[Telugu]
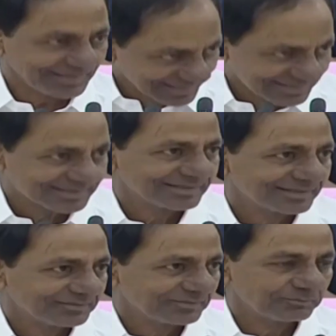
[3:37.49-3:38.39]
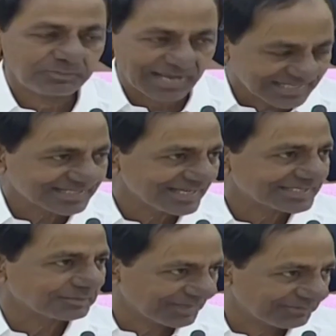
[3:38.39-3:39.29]
ఎస్ బ్లాస్ట్
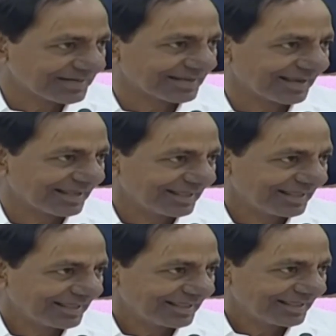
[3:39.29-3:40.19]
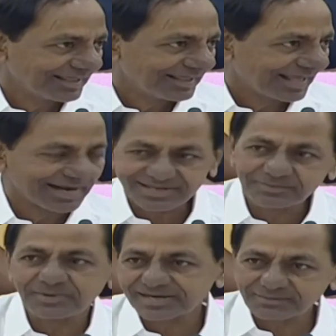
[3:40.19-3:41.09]
చేస్తాం డెఫినెట్గా
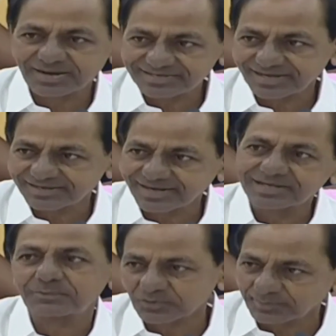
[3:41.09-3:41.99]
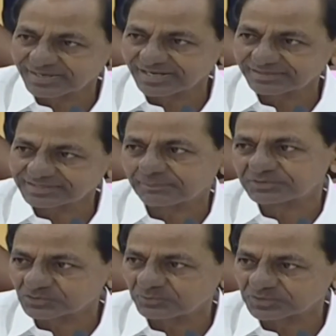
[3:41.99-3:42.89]
అరకిరి మాటలు మాట్లాడి అడ్డపోగులు మాట్లాడి
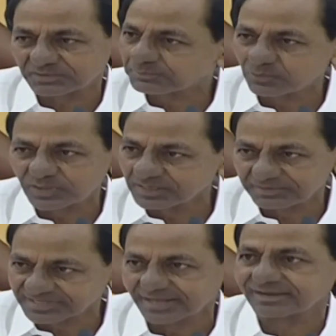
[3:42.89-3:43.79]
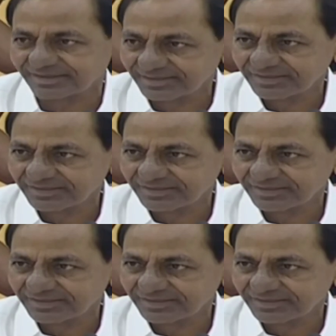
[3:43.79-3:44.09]
తప్పించుకొని పోతామంటే పోనీయం ఈసారి